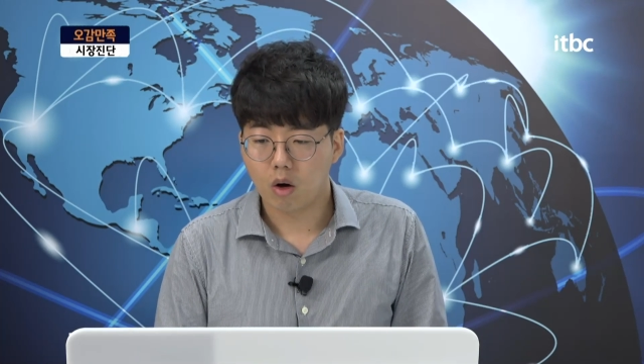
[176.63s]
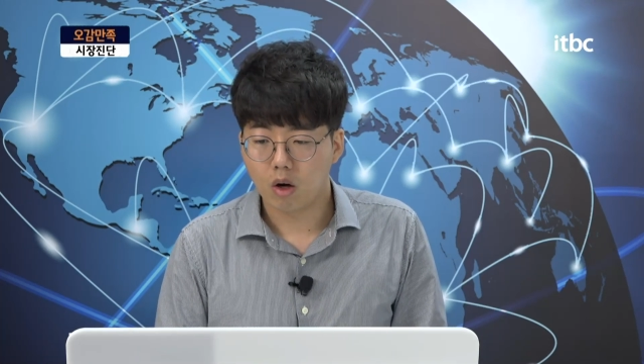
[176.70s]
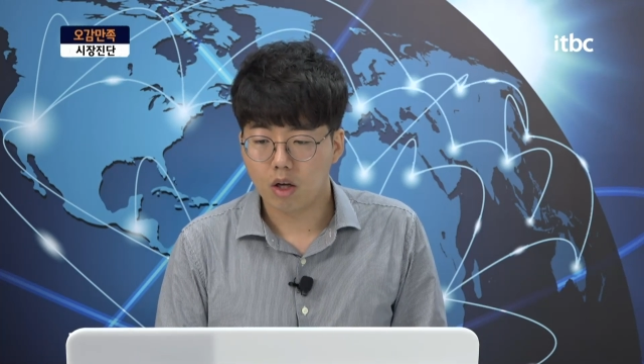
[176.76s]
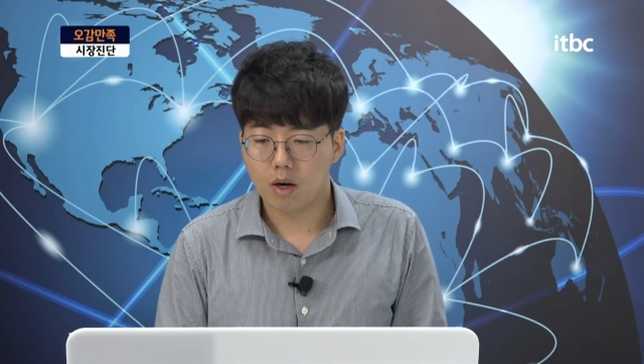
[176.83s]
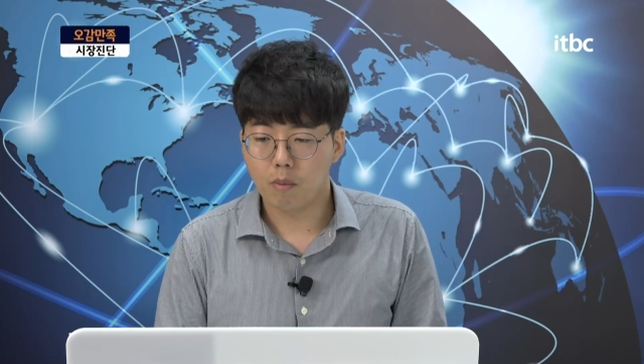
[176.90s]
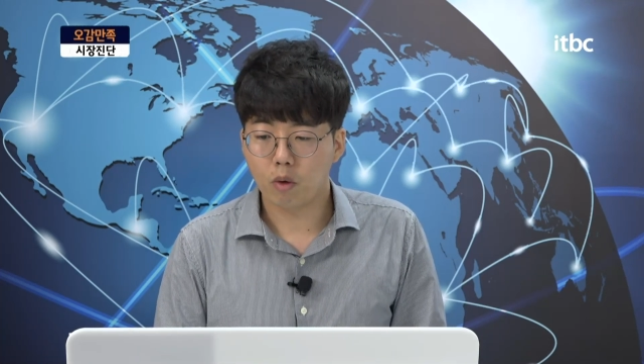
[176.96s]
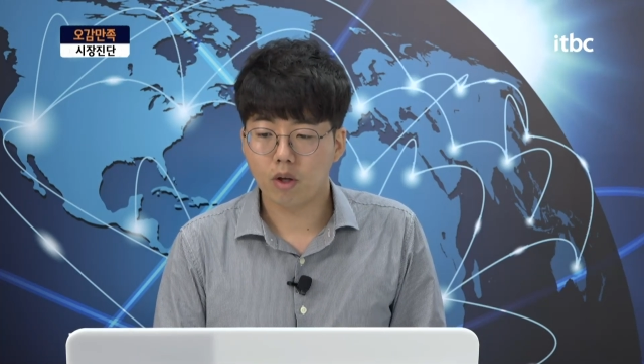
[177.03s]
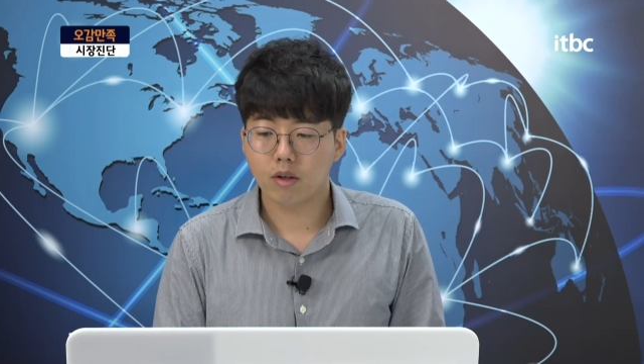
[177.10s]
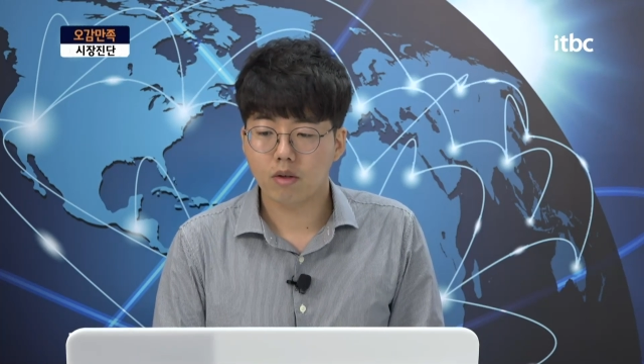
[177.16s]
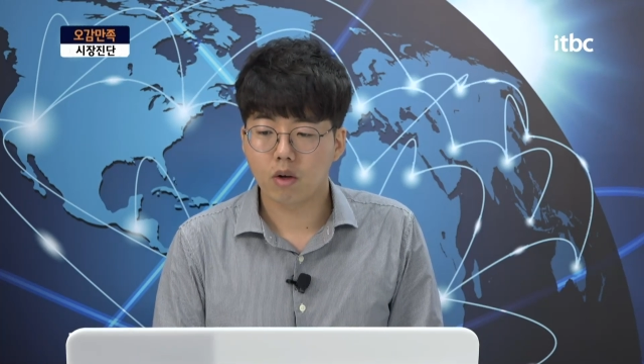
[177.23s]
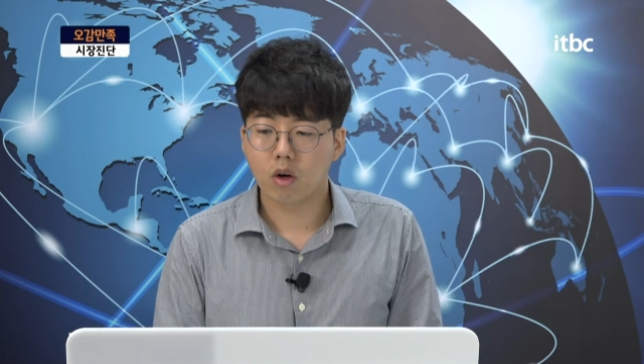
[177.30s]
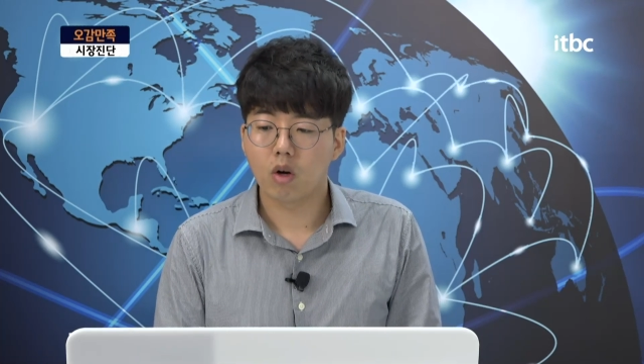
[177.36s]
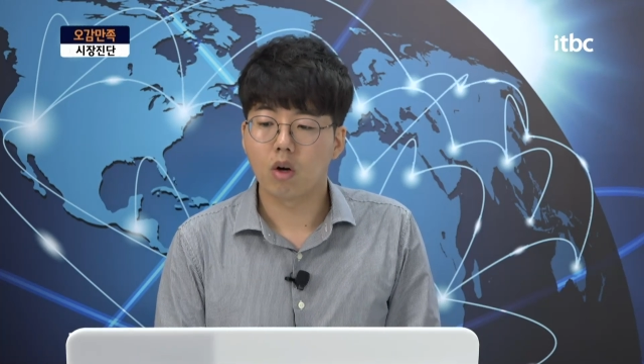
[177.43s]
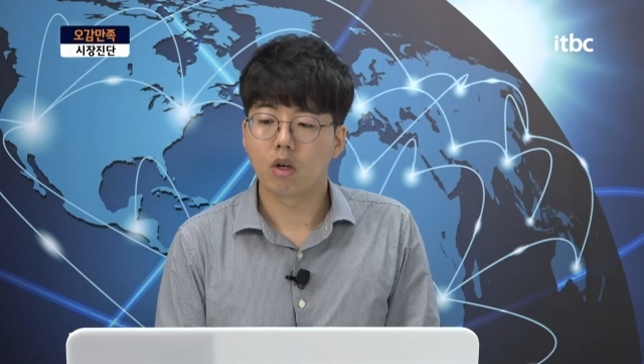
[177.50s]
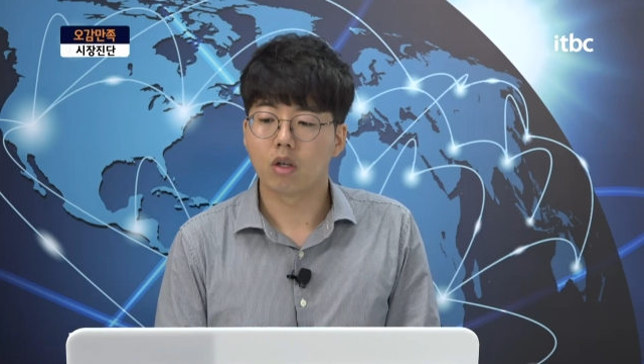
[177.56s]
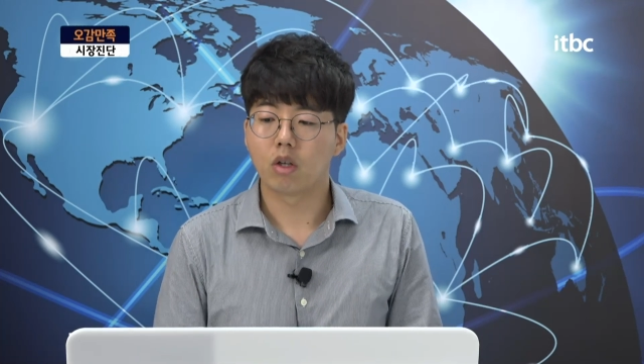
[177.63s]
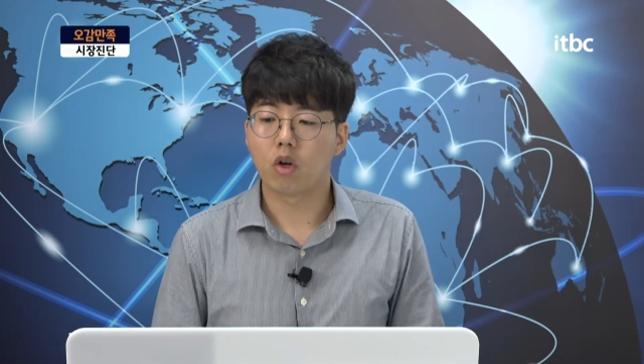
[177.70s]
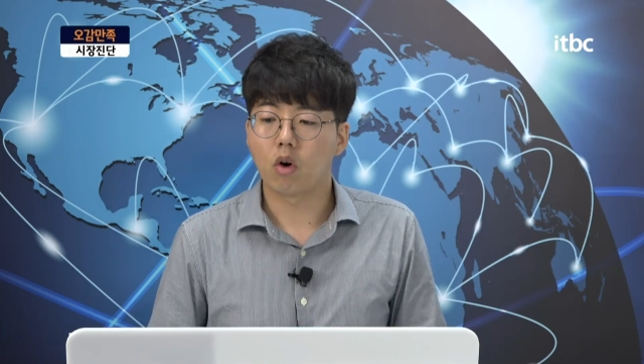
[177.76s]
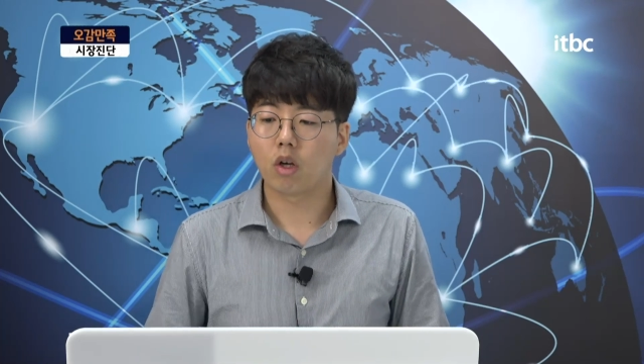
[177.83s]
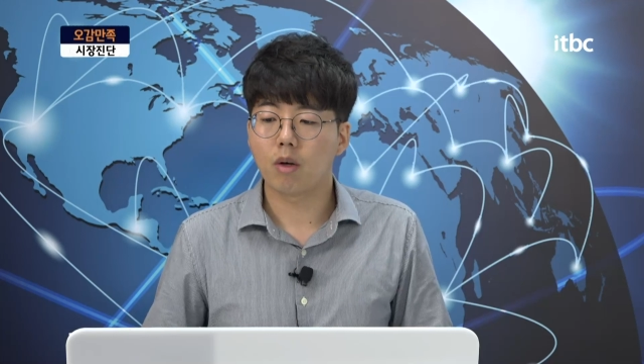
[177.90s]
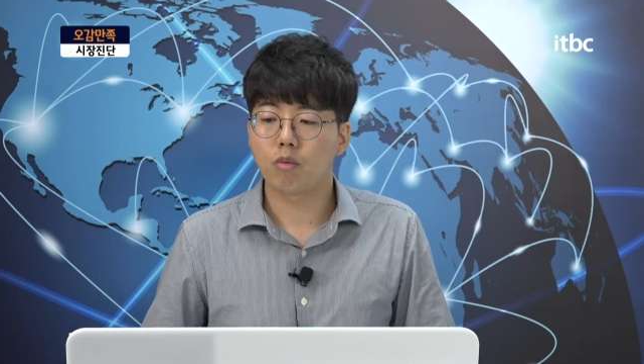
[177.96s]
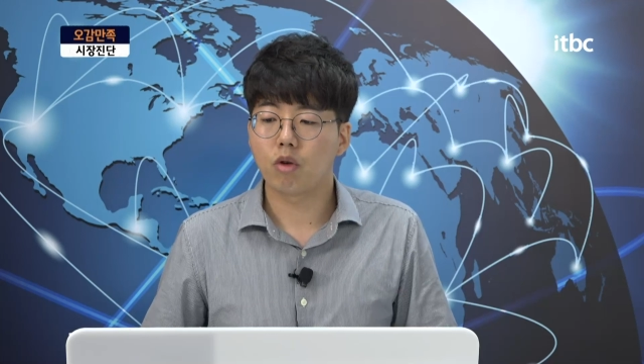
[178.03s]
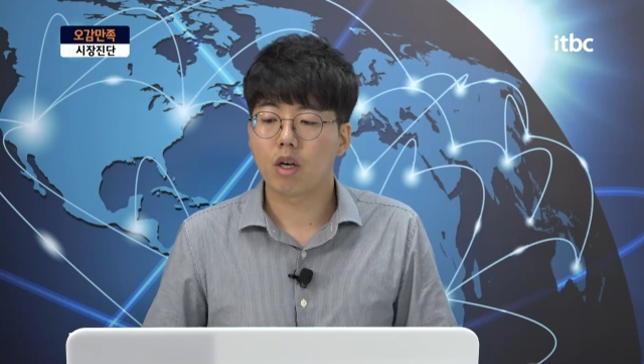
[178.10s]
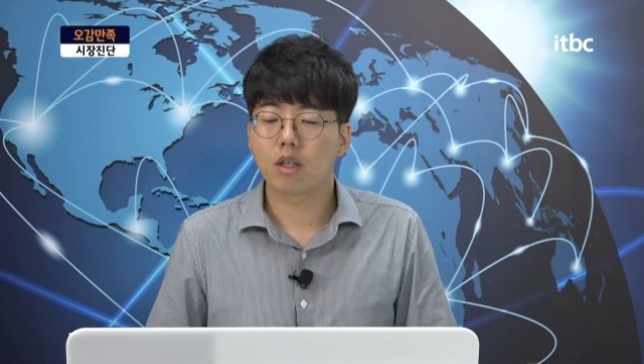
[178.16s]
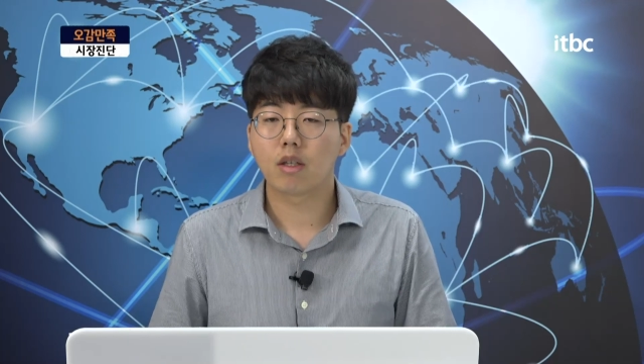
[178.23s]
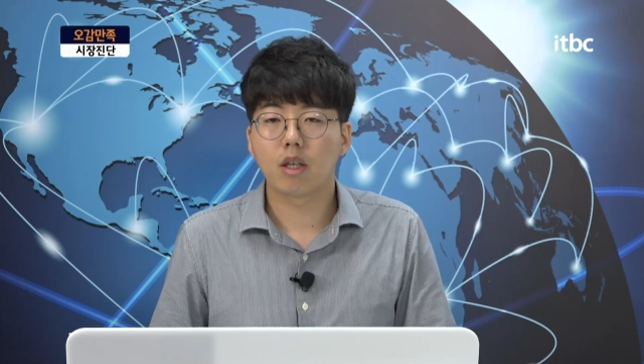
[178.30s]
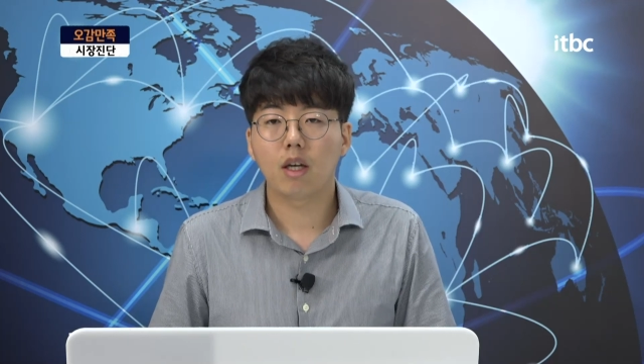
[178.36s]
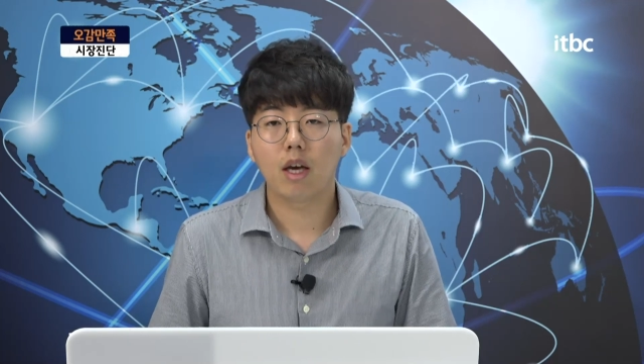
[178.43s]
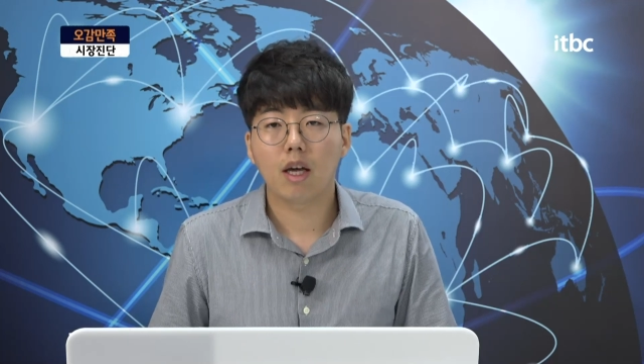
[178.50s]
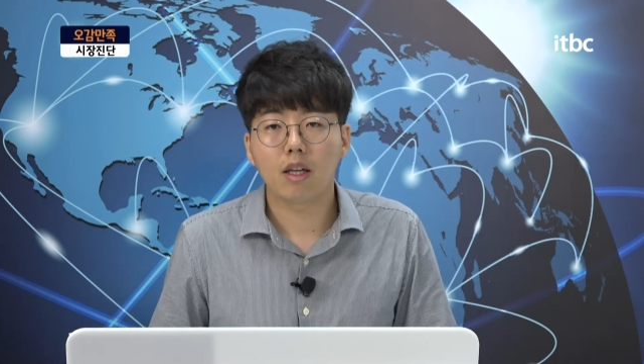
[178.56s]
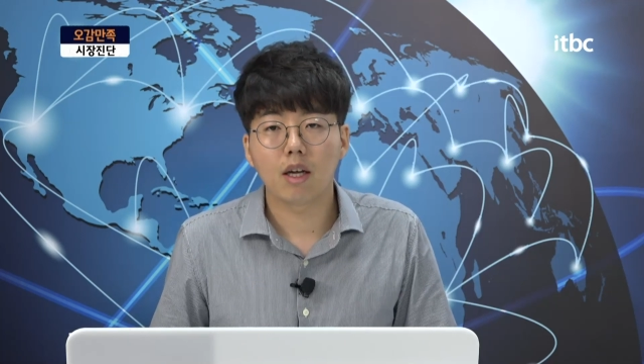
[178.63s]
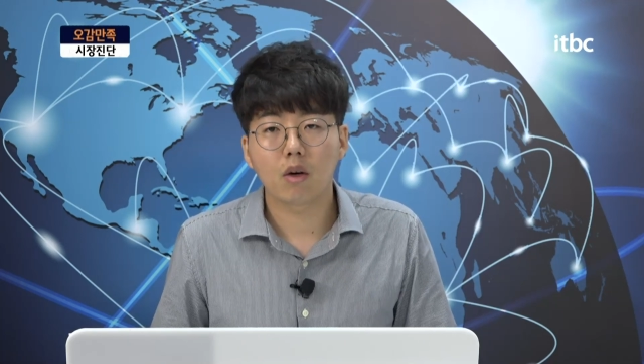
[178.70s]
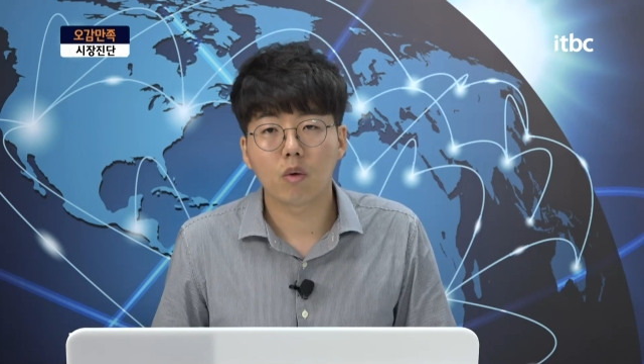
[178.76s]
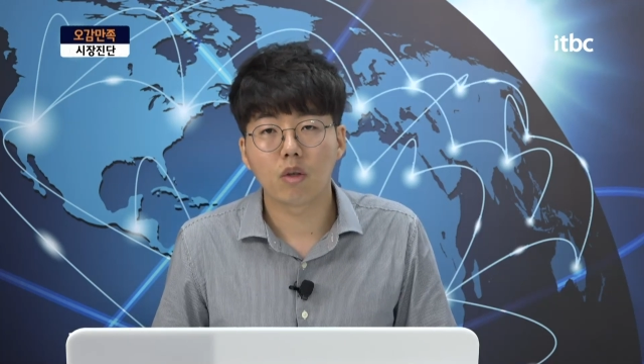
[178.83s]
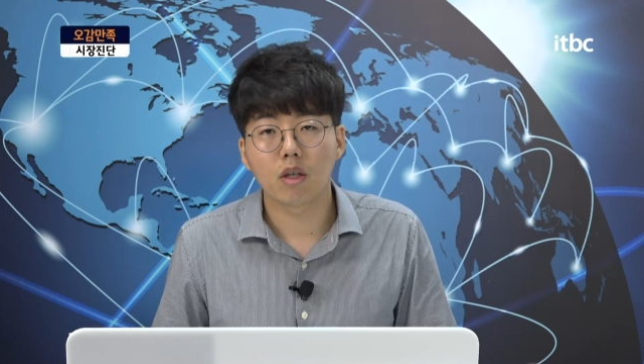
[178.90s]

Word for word: 일본에서 경기 부양책의 하나로